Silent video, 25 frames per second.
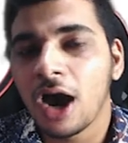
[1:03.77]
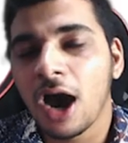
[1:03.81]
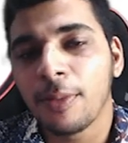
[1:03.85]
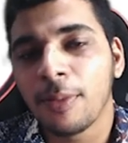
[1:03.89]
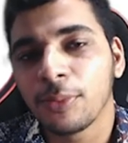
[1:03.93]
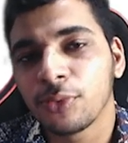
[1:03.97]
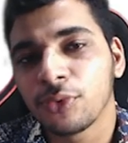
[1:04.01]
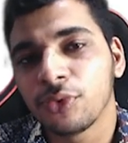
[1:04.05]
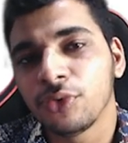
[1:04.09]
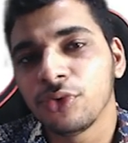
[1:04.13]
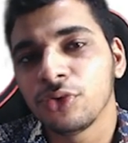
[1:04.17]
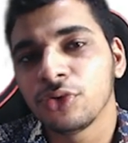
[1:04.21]

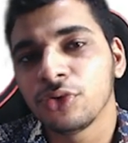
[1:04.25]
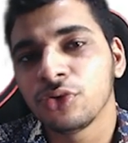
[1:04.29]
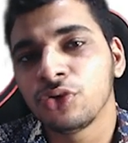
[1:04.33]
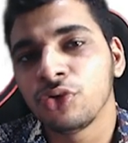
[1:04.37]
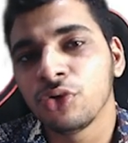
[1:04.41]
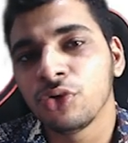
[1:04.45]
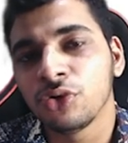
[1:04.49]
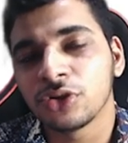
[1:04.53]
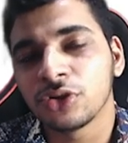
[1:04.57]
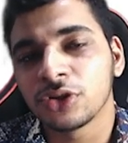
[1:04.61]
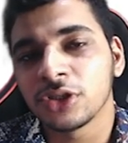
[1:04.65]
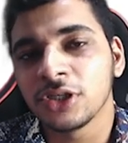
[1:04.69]
आपको
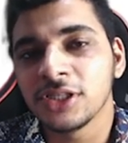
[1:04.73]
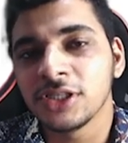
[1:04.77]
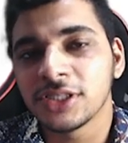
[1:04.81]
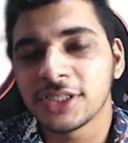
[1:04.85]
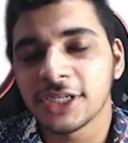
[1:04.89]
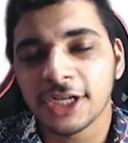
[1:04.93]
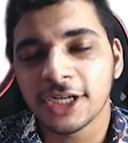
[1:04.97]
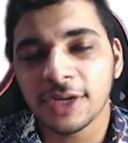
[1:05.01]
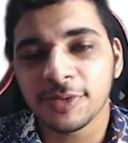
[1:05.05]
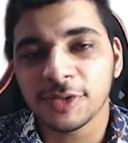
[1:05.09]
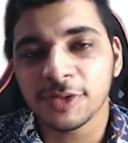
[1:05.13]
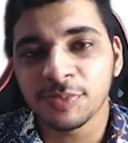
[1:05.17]
दो तीन
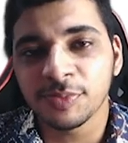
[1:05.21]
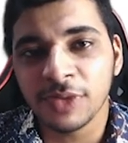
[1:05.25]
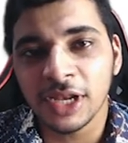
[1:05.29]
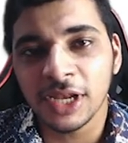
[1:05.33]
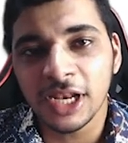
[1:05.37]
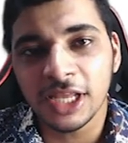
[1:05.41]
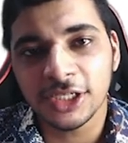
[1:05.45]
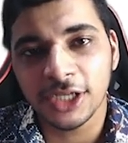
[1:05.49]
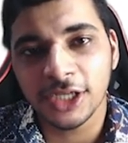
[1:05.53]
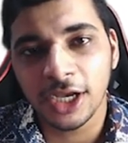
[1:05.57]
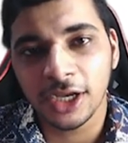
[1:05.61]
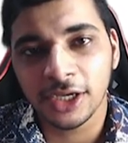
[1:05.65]
सेटअप्स
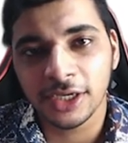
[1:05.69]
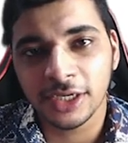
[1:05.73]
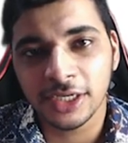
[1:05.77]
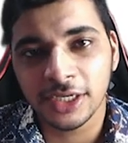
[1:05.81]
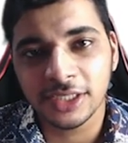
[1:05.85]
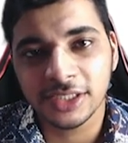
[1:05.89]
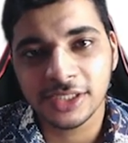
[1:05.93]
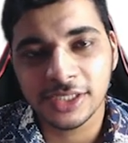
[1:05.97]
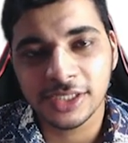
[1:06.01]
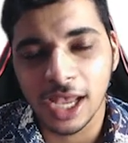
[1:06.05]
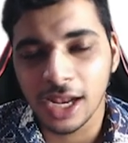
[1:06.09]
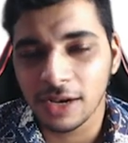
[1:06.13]
मिल ही
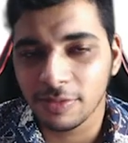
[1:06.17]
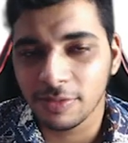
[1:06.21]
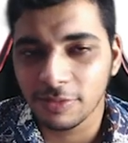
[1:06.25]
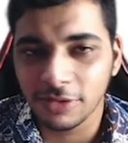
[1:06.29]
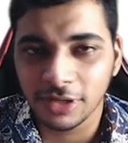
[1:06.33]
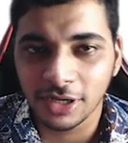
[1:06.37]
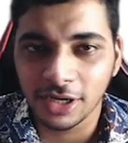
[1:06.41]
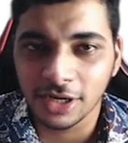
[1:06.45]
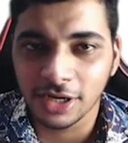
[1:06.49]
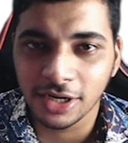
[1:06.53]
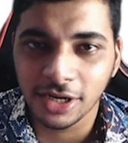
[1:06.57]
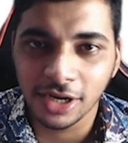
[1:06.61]
जाएंगे
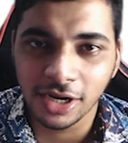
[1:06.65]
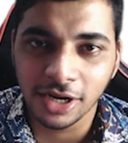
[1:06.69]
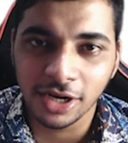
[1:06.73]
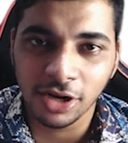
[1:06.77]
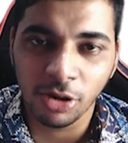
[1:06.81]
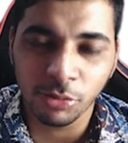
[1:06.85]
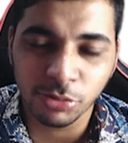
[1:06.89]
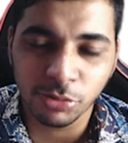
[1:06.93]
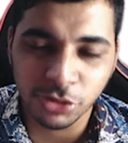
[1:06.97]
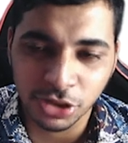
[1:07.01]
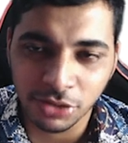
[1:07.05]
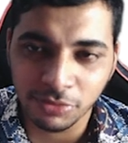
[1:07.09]
स्कैल्पिंग करने के
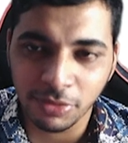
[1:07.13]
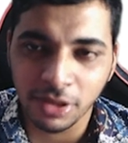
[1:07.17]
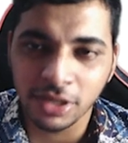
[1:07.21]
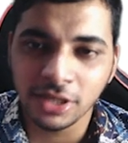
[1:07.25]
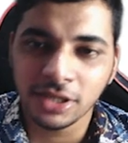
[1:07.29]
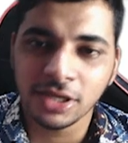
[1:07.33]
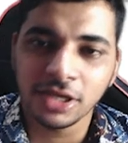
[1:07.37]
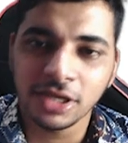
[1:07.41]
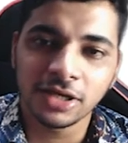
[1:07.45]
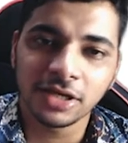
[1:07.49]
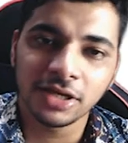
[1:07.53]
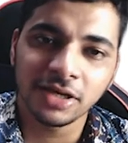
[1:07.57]
लिए ऑप्शन
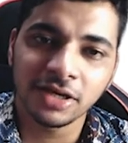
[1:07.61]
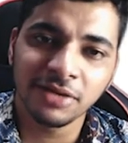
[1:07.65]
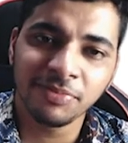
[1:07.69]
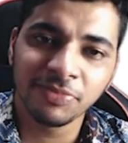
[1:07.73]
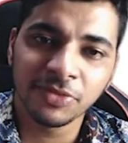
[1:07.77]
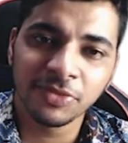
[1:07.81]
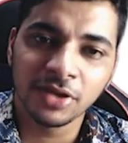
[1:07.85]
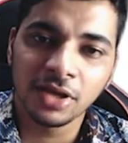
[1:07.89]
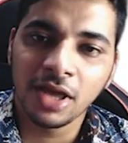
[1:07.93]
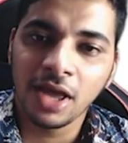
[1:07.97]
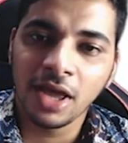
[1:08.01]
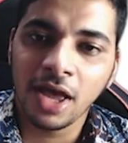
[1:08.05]
बाइंग के लिए
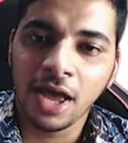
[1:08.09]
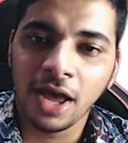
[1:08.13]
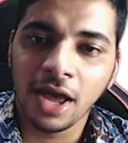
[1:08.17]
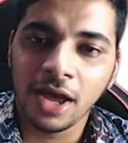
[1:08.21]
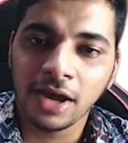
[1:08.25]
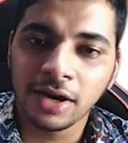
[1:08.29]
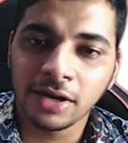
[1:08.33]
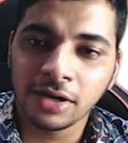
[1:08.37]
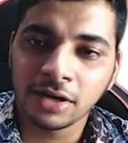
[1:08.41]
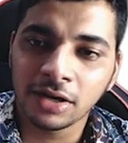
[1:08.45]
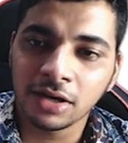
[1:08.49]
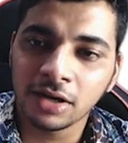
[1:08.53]

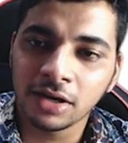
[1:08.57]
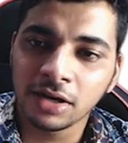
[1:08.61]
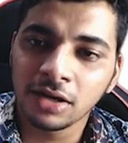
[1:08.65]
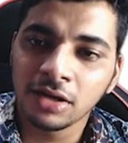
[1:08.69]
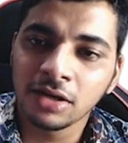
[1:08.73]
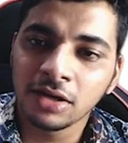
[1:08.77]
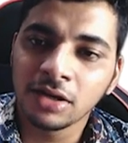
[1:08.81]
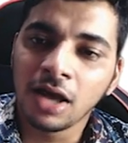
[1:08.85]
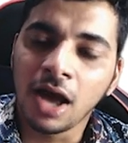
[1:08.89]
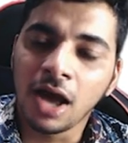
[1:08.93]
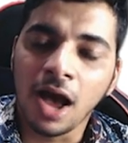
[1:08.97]
एंड uh,